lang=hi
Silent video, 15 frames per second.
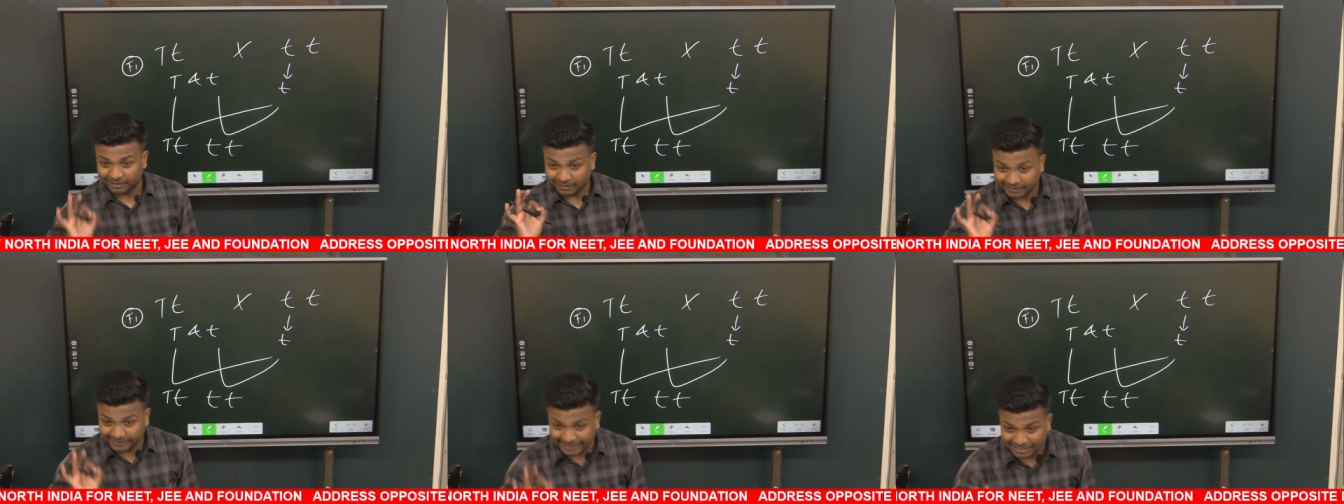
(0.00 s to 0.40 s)

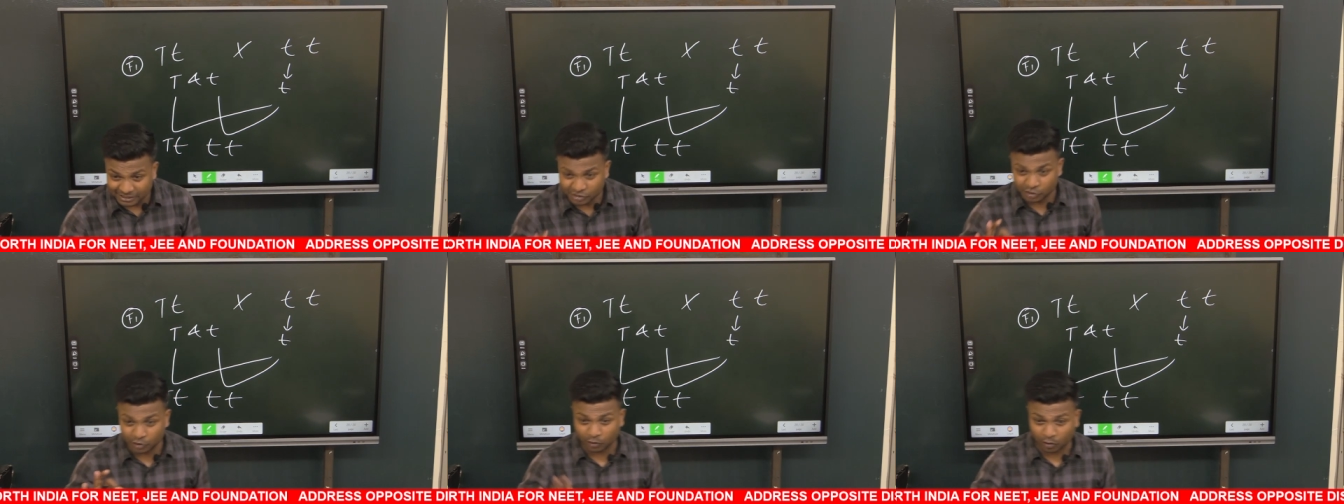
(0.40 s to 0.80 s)
टेस्ट
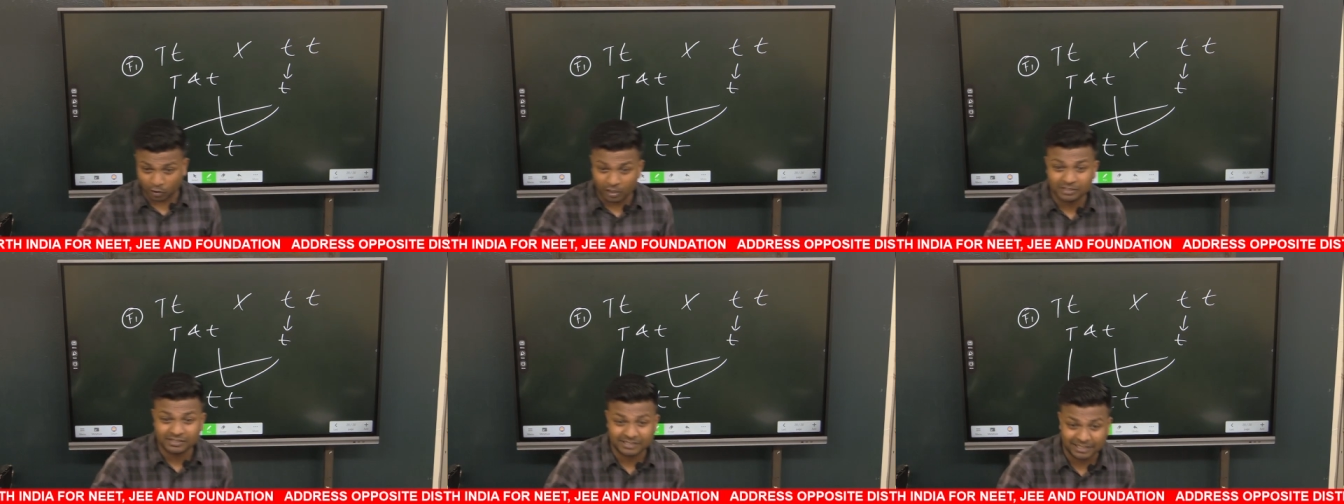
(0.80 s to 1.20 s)

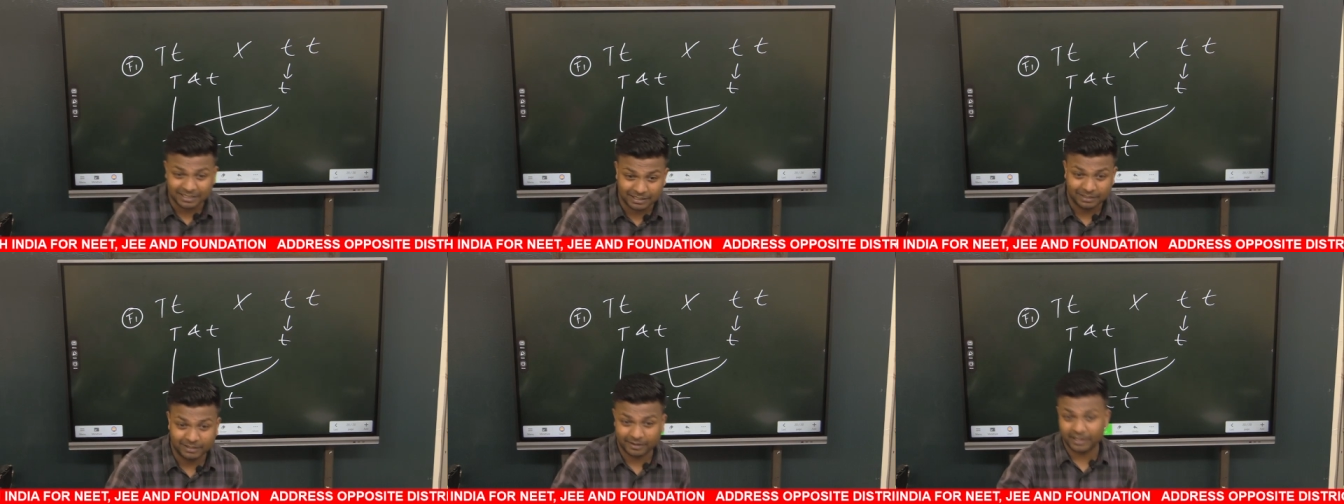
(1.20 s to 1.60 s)
क्रॉस का
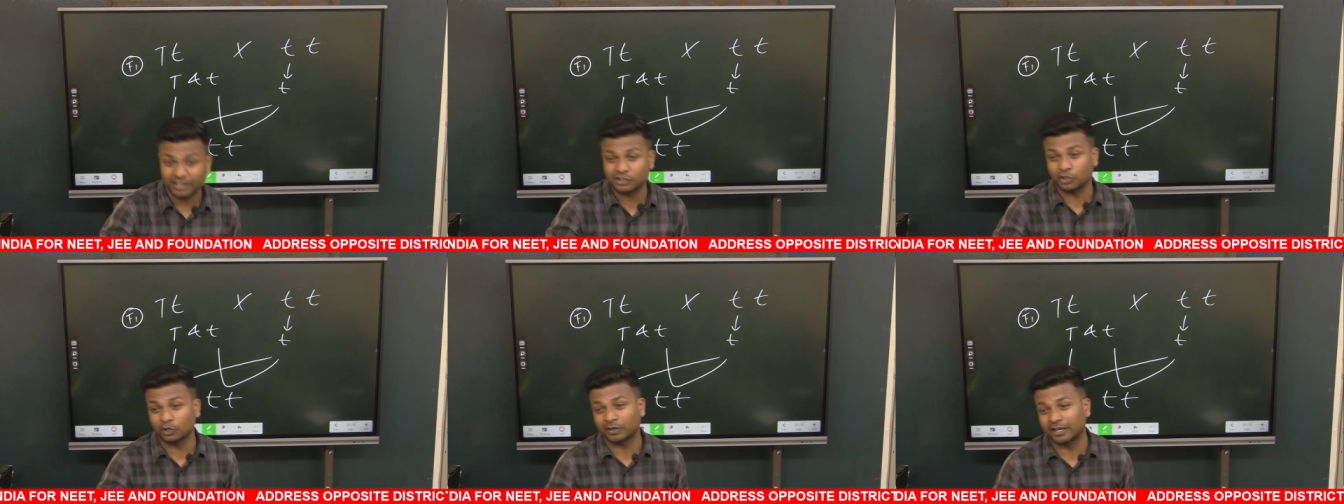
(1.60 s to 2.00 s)

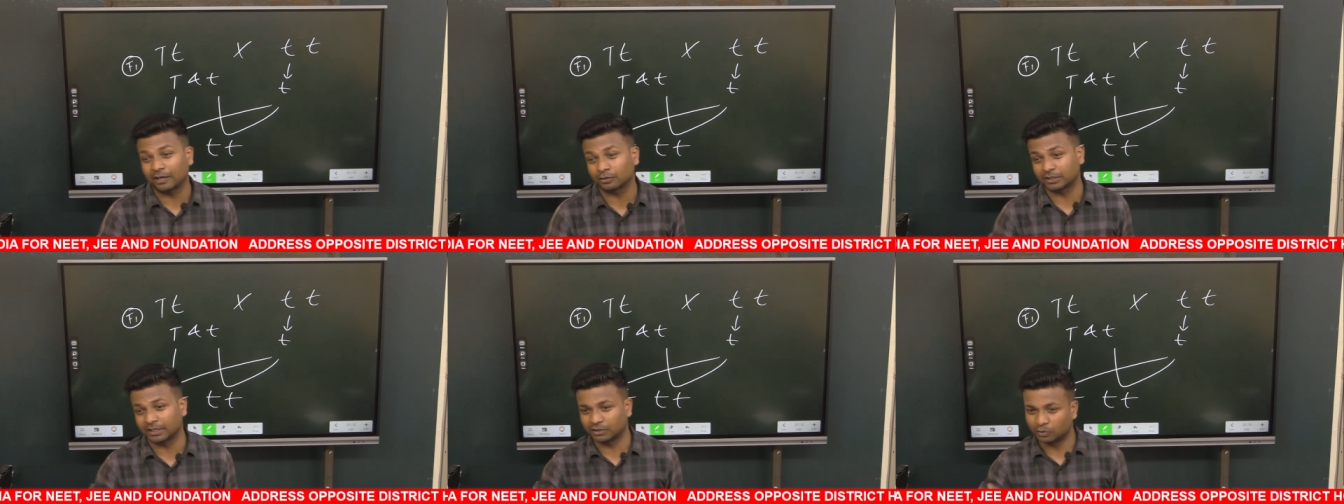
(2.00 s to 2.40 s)
रेशियो क्या
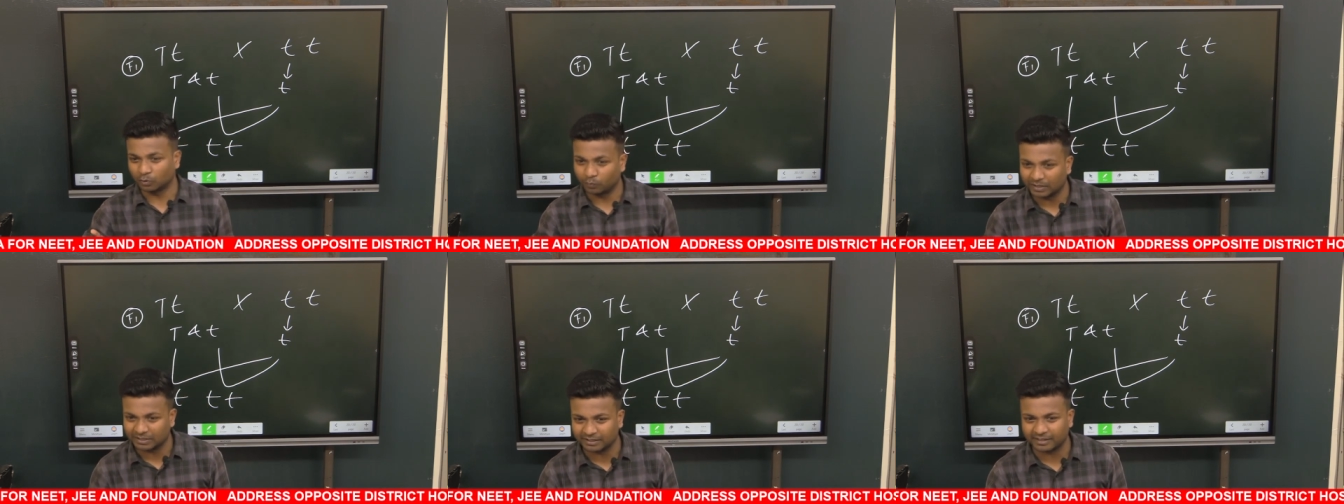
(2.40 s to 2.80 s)
होता है तो
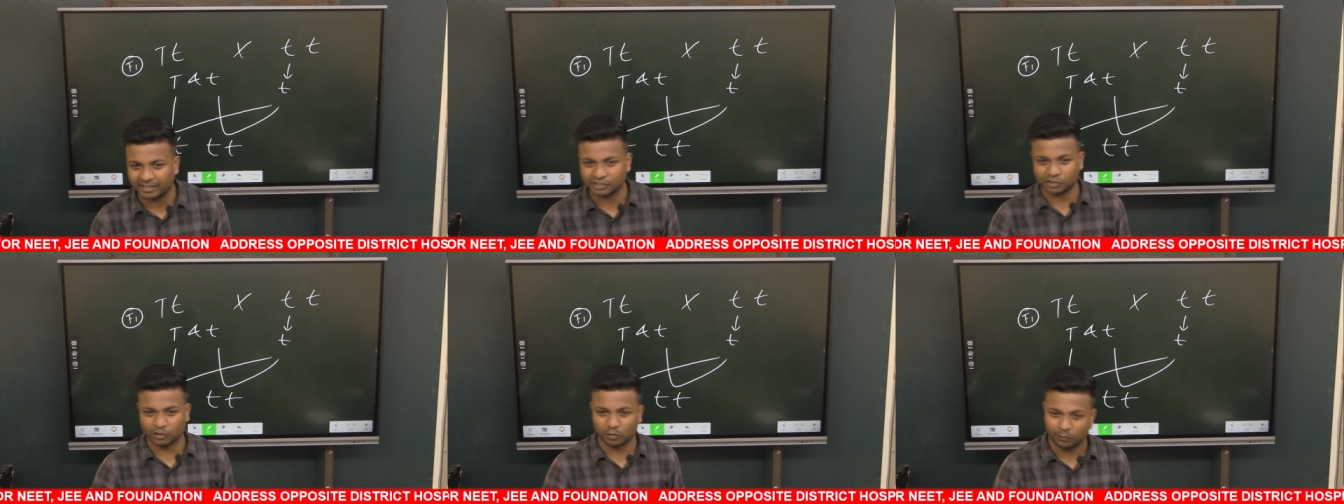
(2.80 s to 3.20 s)
वन
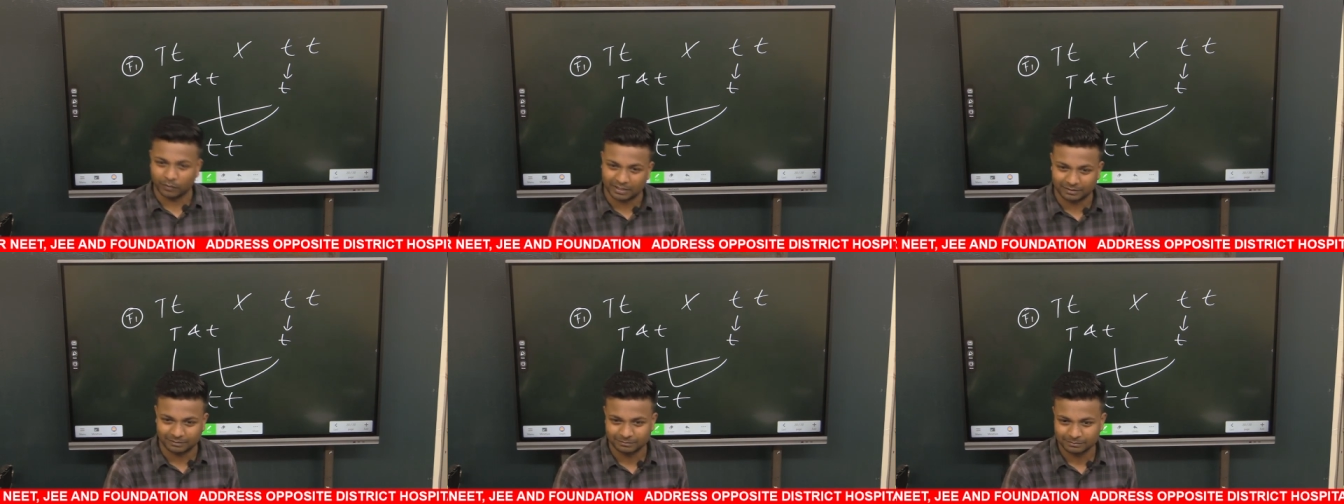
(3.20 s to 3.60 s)
रेशियो वन
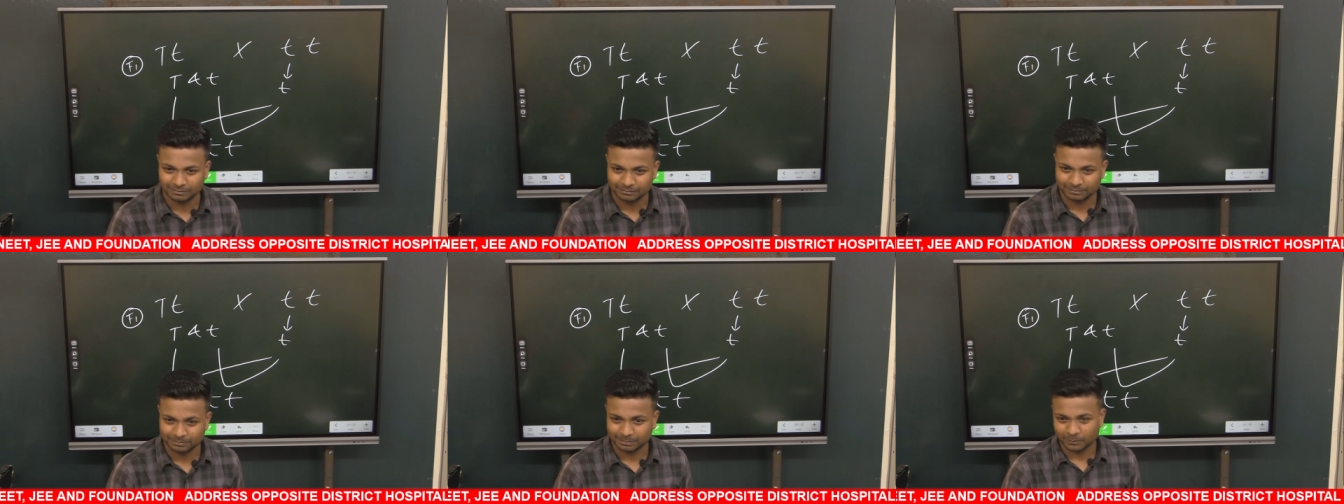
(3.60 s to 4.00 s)

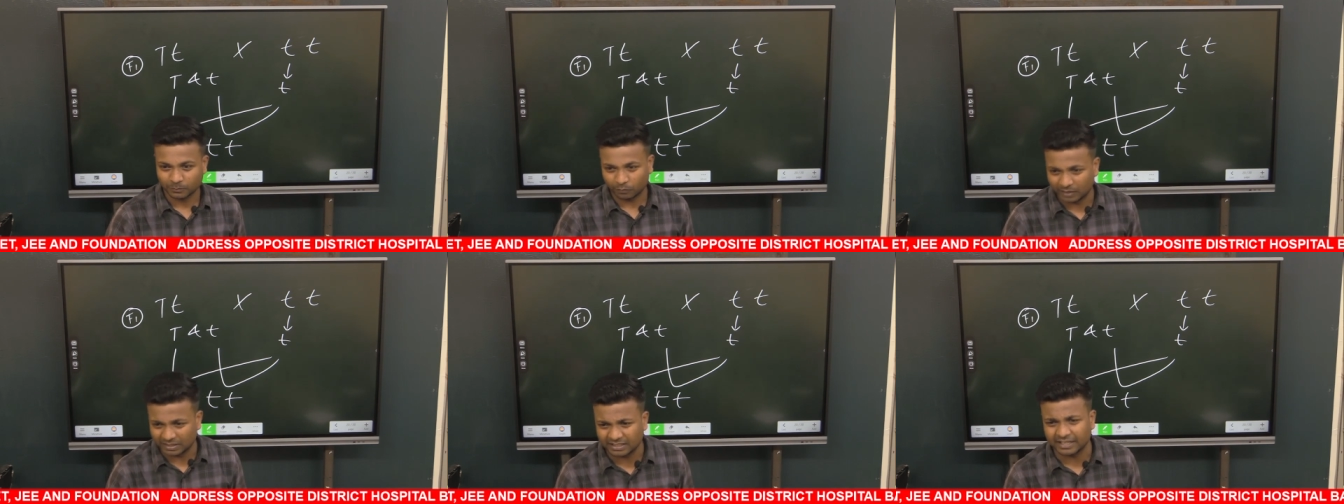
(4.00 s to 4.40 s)

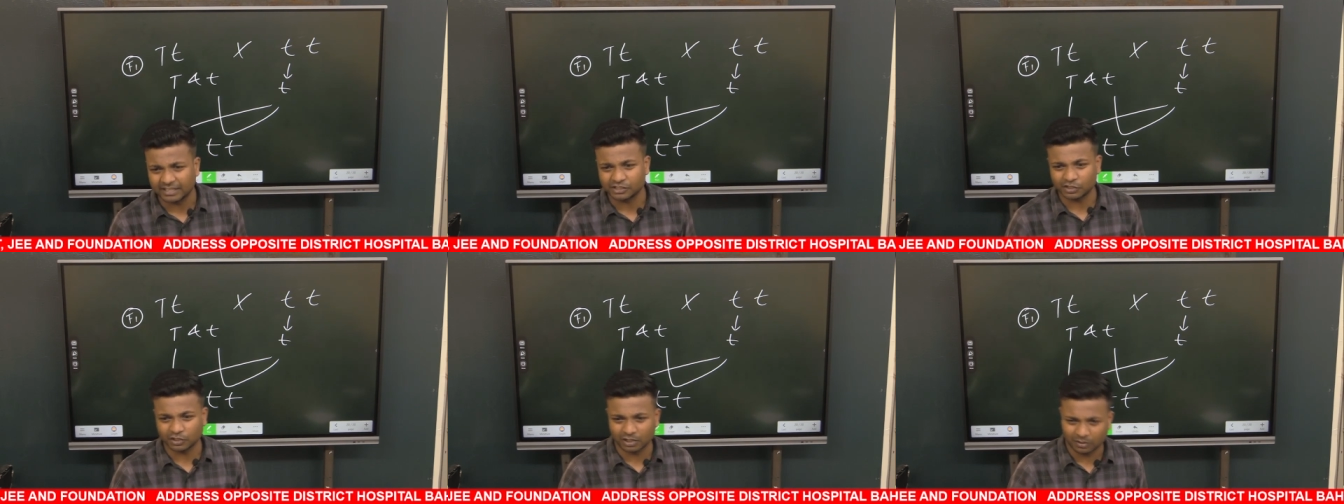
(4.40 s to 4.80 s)
वन
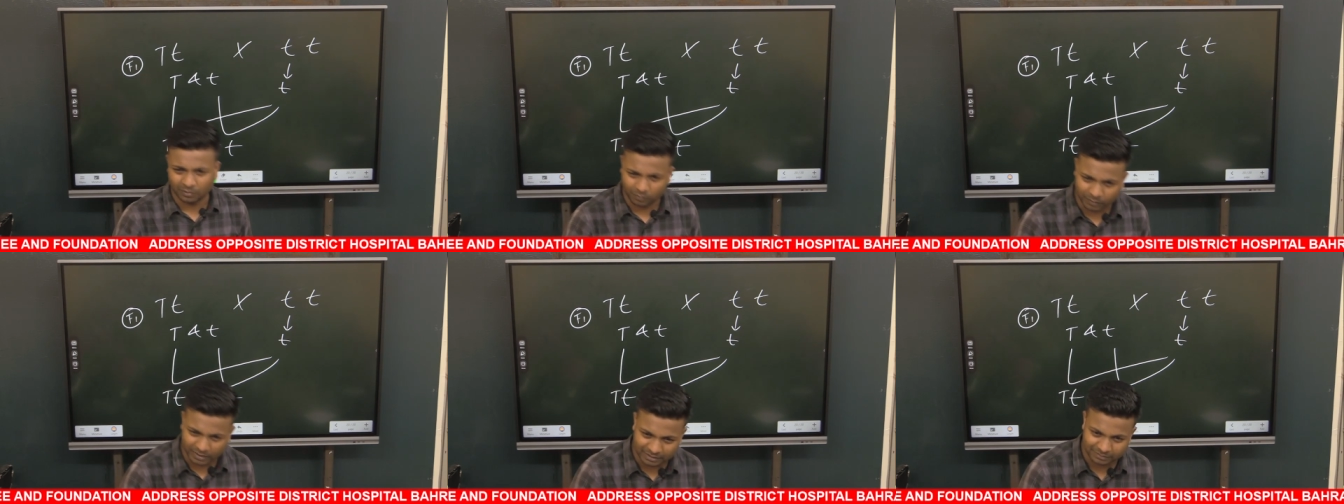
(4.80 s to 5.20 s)
रेशियो
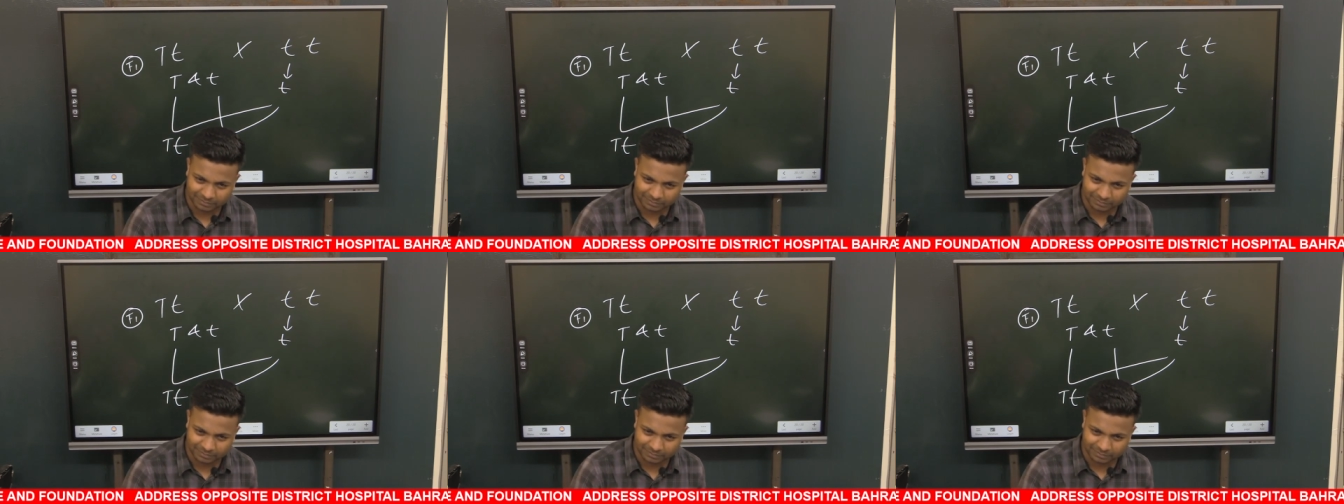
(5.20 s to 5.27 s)
वन